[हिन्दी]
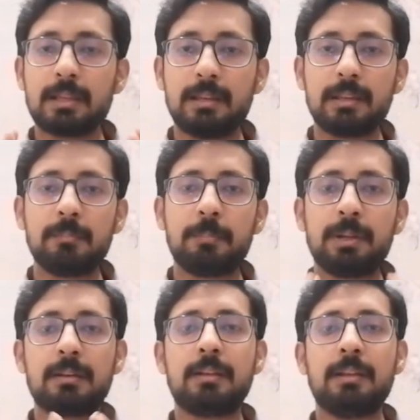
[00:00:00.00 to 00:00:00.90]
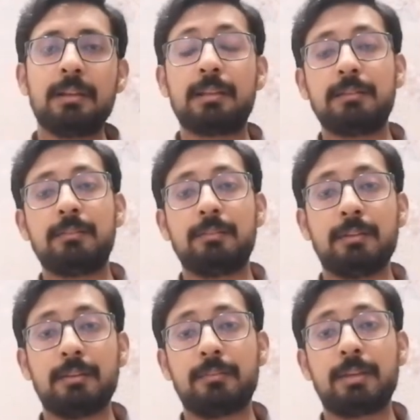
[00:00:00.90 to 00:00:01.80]
लेकिन फिर इनके
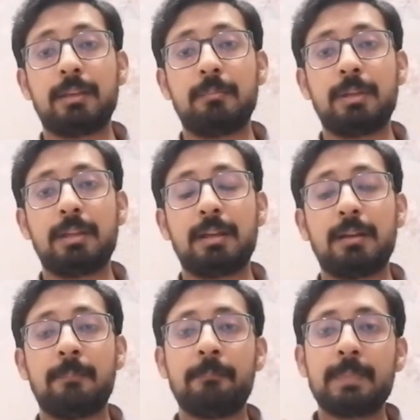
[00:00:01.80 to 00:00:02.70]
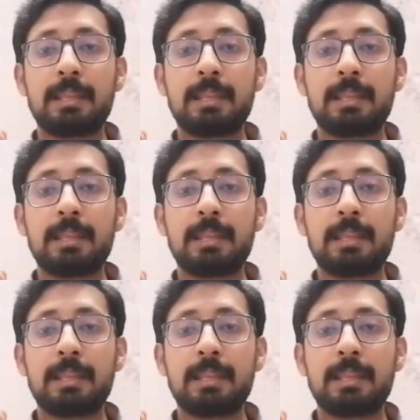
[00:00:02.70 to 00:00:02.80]
जहन में ये आया